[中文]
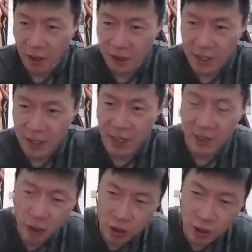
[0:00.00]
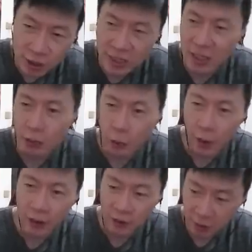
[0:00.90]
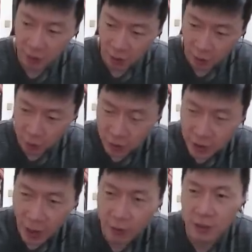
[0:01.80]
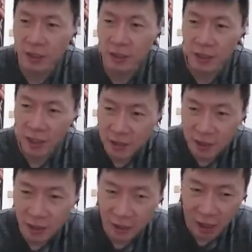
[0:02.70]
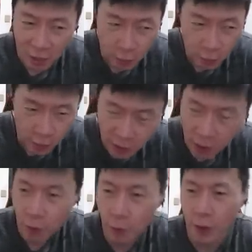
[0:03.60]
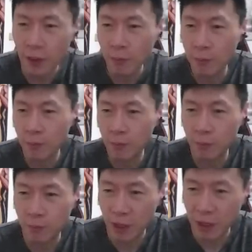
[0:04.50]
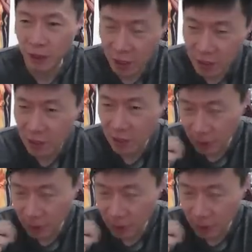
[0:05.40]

借势借端去邀请年轻刚出社会的年轻